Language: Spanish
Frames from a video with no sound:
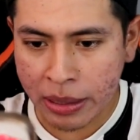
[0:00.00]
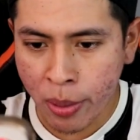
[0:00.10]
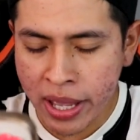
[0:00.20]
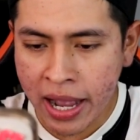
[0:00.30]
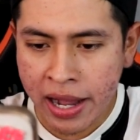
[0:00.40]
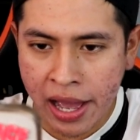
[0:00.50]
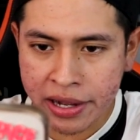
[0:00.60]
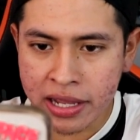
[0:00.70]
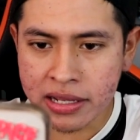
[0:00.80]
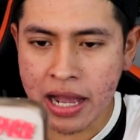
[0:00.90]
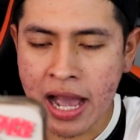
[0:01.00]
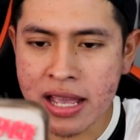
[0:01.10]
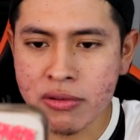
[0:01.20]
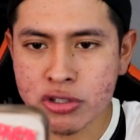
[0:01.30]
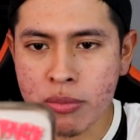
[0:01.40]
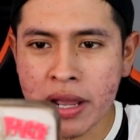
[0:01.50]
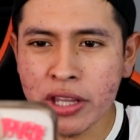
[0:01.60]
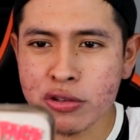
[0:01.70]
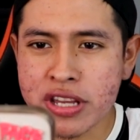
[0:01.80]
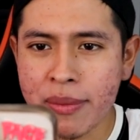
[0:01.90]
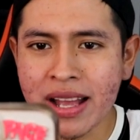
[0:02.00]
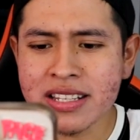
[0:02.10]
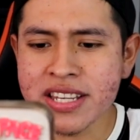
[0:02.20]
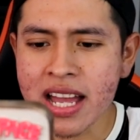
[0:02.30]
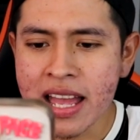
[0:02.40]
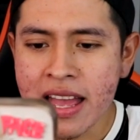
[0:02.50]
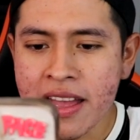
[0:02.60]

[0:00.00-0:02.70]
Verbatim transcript: Te voy a ganar, ¿eh? Ahí nuestro maguito se avanza.